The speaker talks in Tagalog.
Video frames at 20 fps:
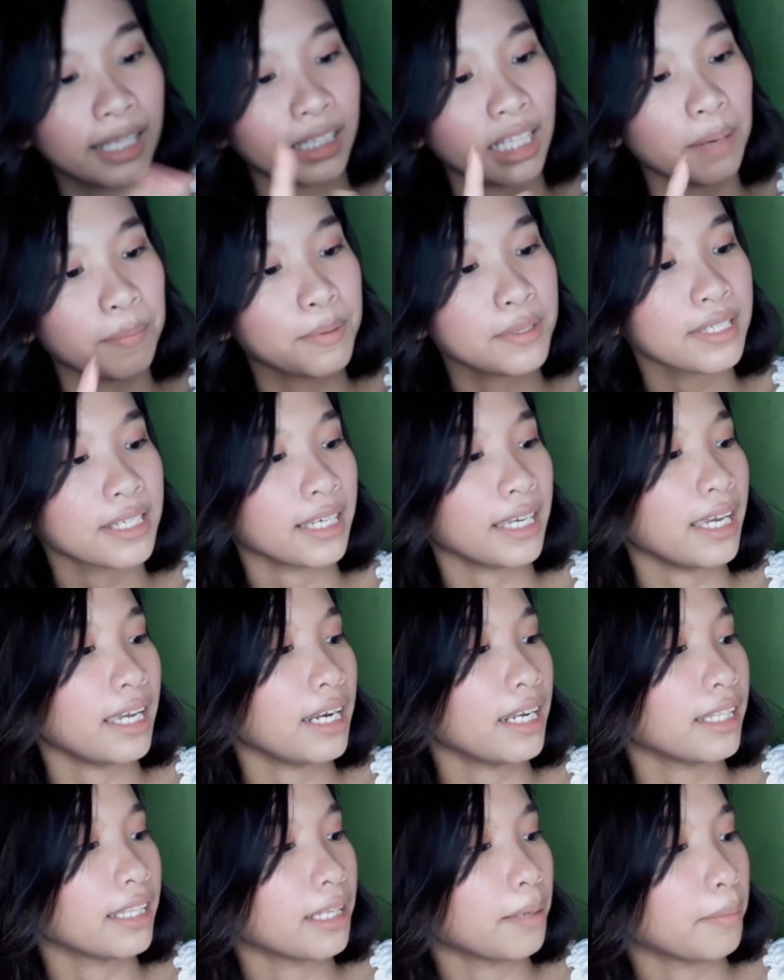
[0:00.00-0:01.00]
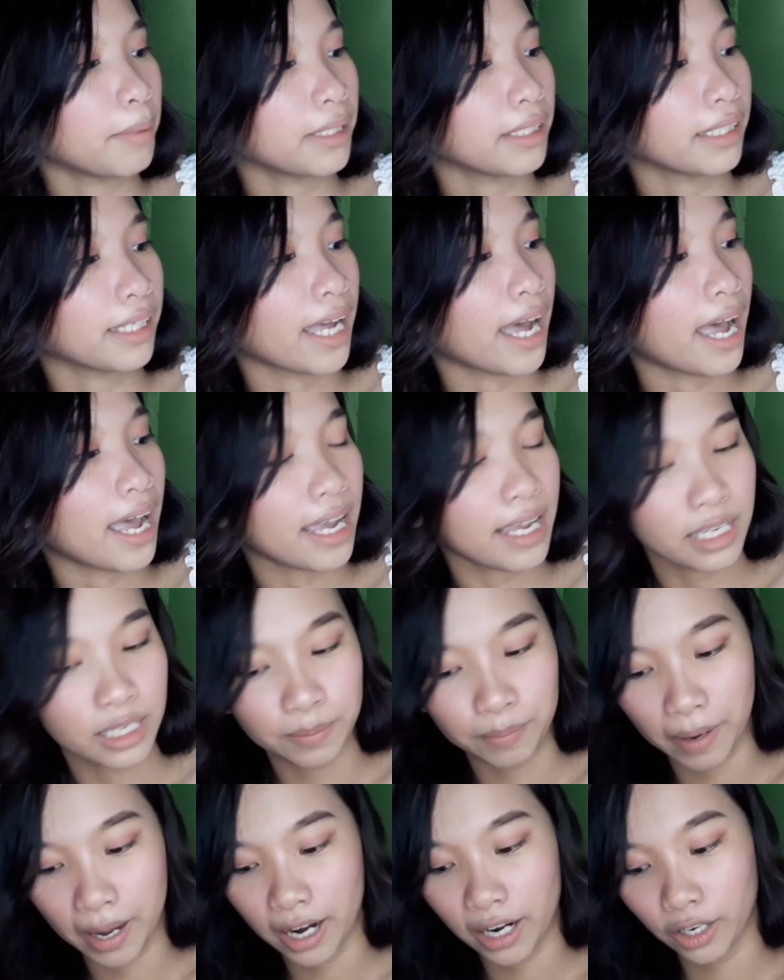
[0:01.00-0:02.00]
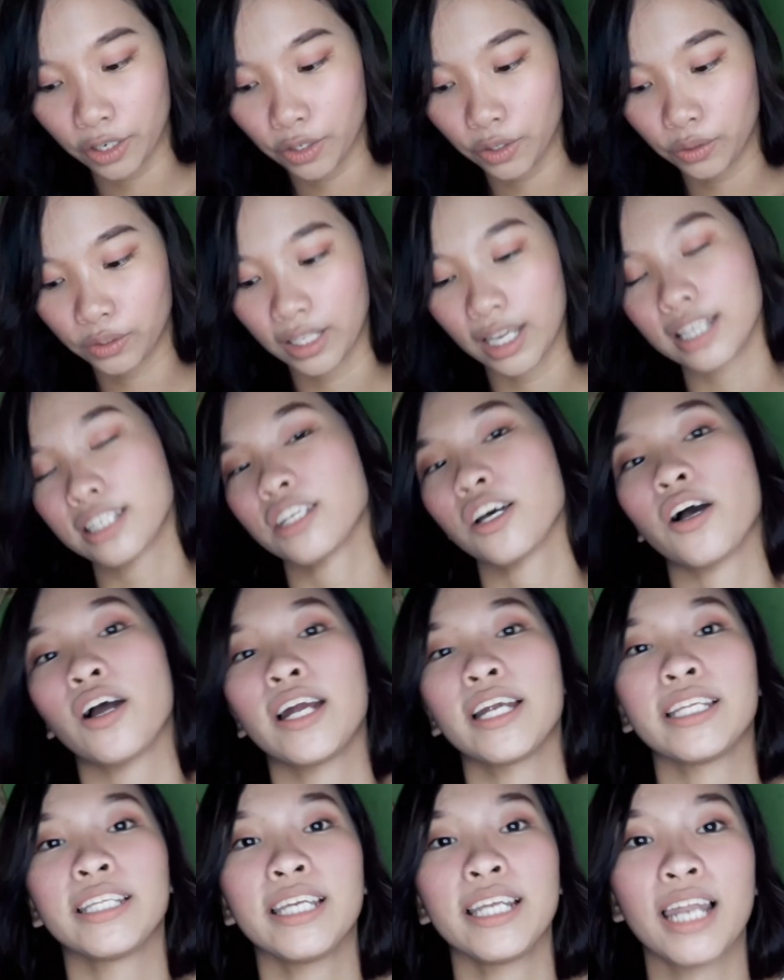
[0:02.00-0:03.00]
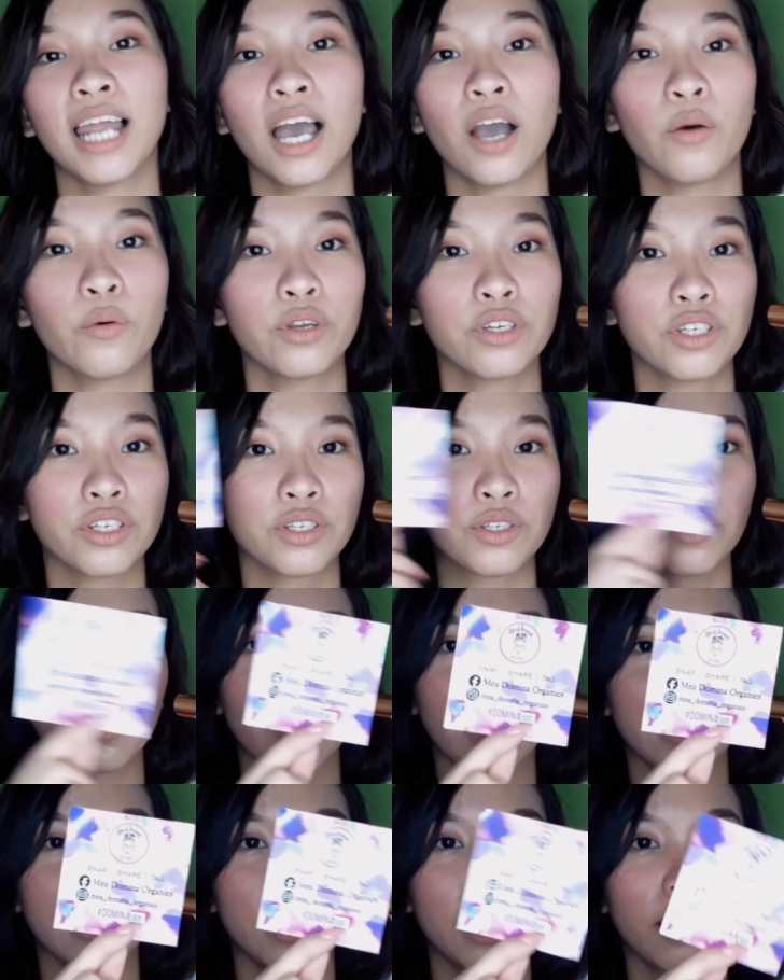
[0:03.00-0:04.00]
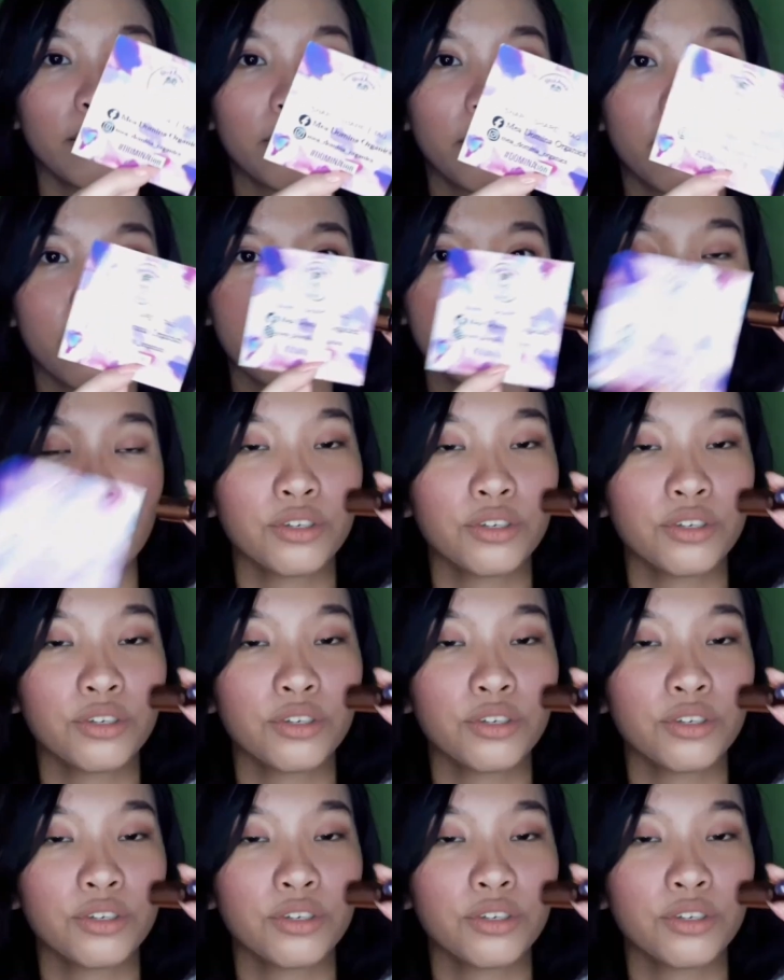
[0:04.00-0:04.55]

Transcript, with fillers: Tapos sa gilid naman guys, parang yung nasa card nila, which is yung kanilang mga